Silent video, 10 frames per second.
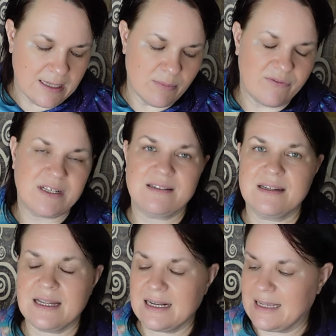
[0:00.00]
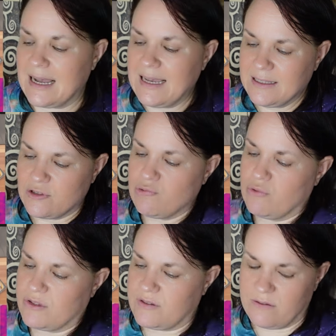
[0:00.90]
immer wieder dann nach Klarheit
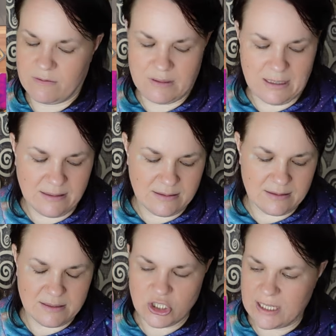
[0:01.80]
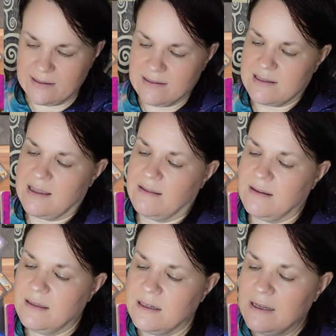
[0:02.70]
suchst ja, die Schattenseite
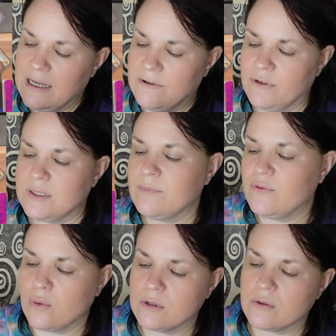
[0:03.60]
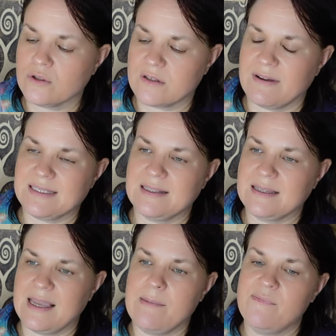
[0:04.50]
hier von dem Fokus quasi,
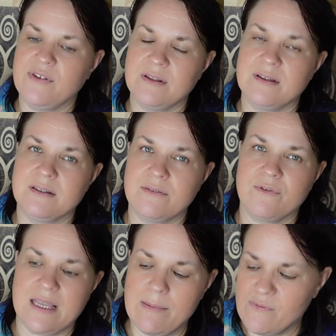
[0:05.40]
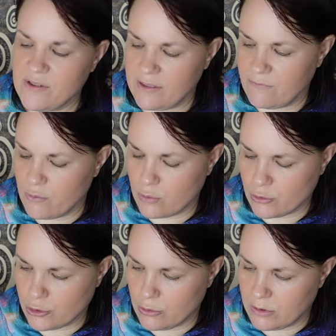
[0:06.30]
die kämpfende, der kämpfende
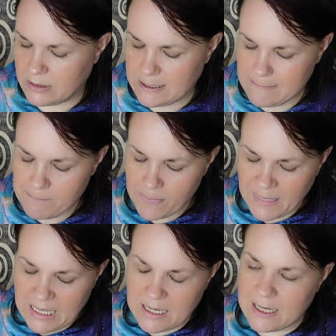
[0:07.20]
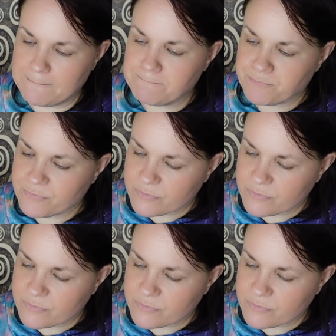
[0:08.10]
Fokus noch. Ja. Ähm,